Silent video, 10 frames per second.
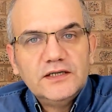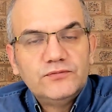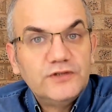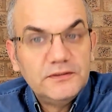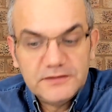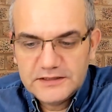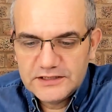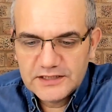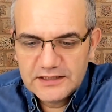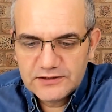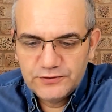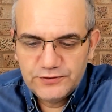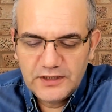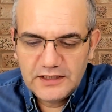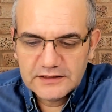Buna bakacağız
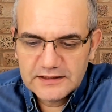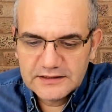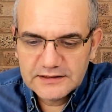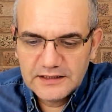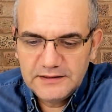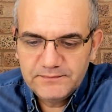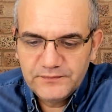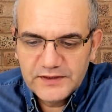önüne arkasına.